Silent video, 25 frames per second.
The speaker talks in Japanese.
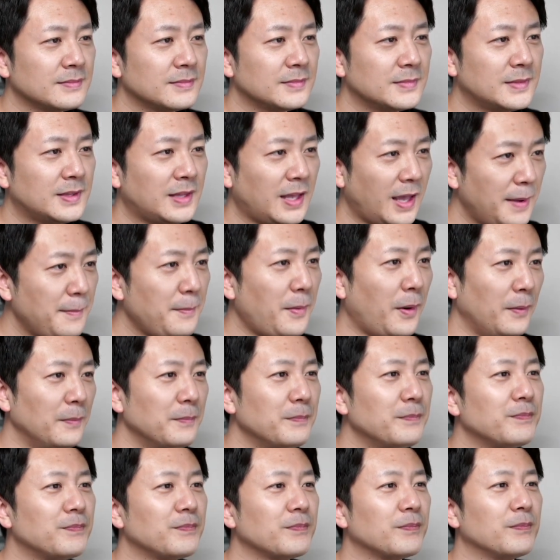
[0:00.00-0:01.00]
手も、
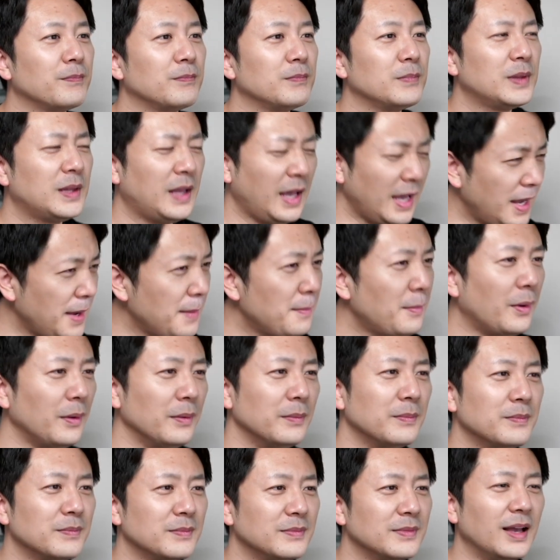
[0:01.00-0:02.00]
手も、
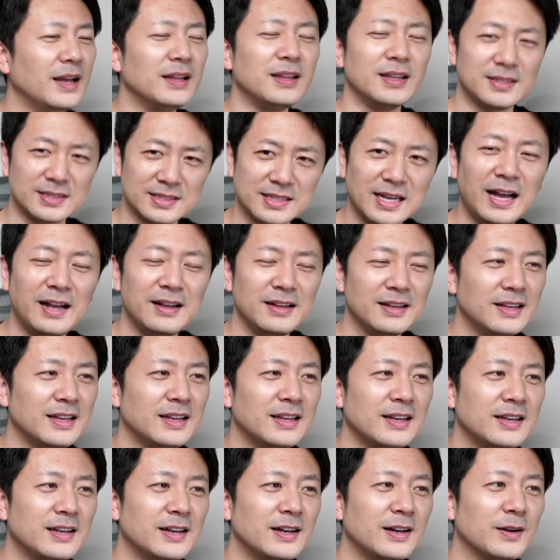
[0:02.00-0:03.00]
何ですか
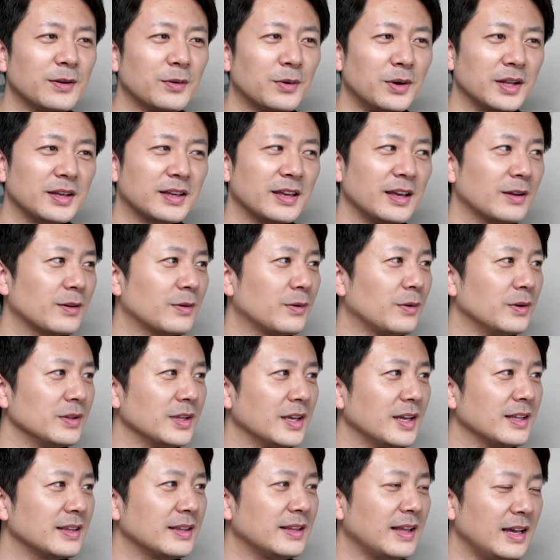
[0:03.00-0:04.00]
これ結構
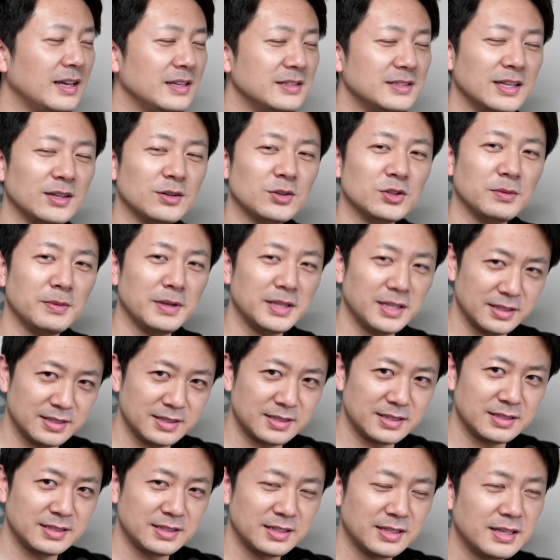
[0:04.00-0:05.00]
ね、大事な言葉で
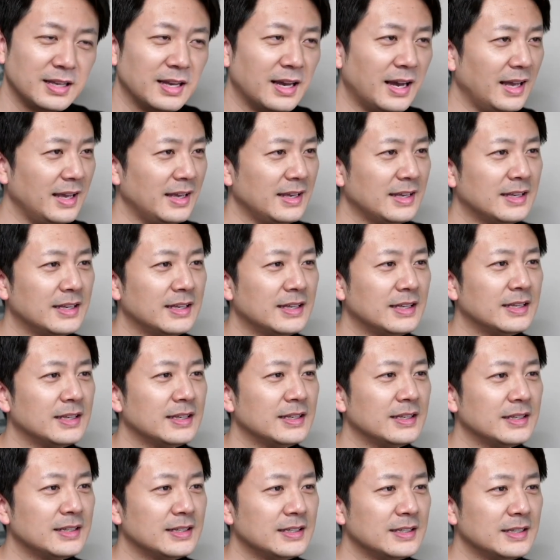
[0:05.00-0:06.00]
す。はい、
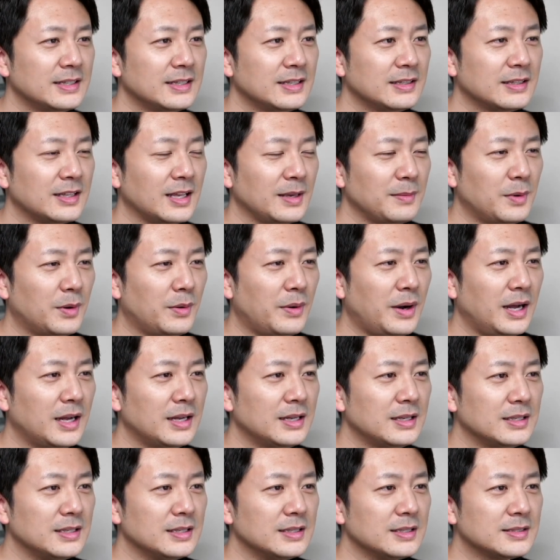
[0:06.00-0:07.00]
手もは
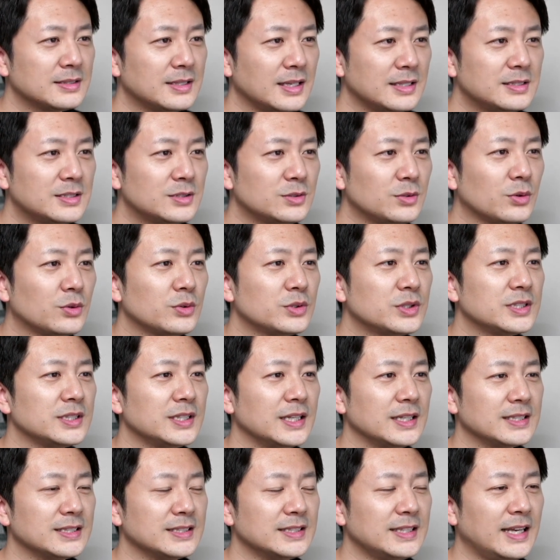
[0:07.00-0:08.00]
接続詞で
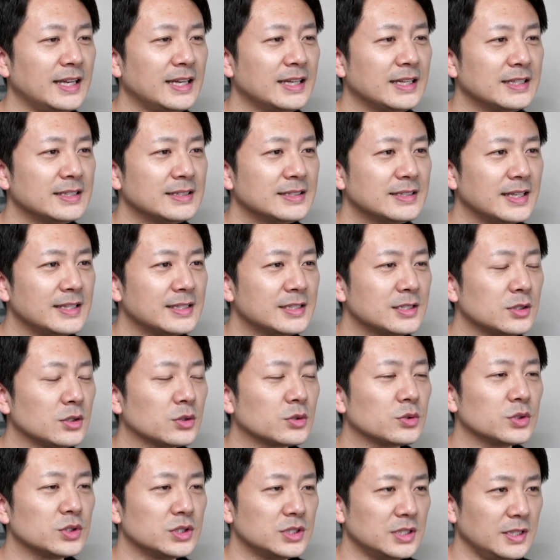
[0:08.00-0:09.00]
すね。接
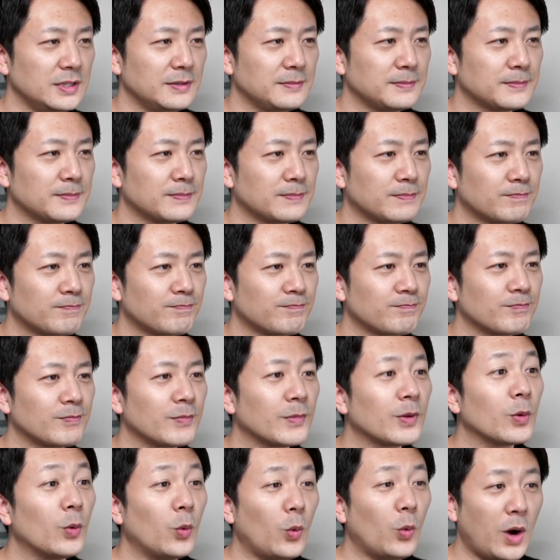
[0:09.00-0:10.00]
続詞。
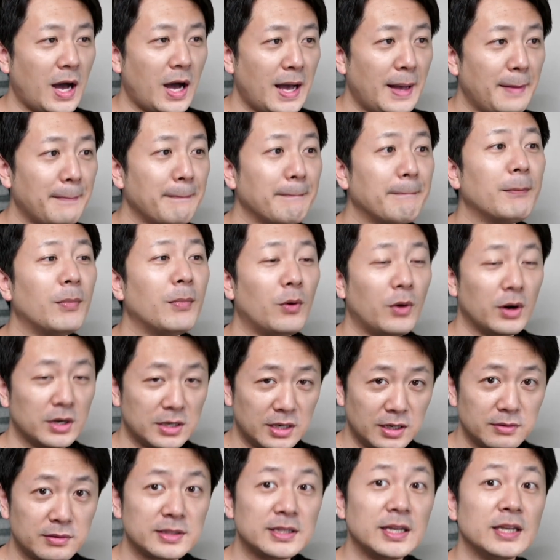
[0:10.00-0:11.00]
は分か
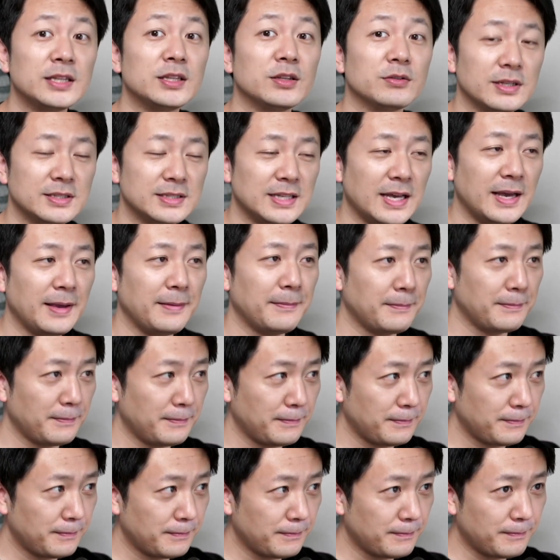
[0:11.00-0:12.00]
る方言ってください
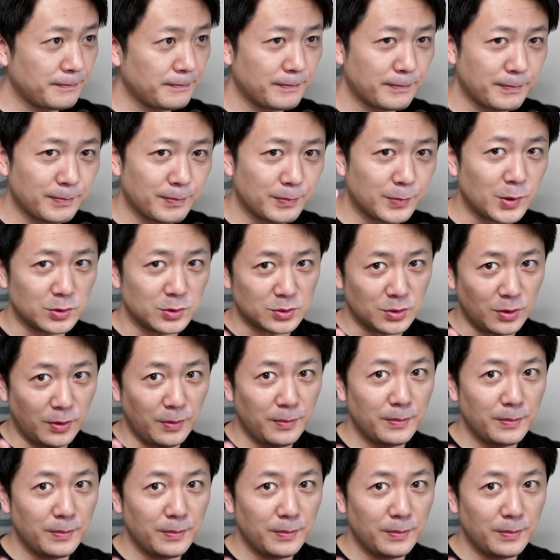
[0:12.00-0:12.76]
どうぞ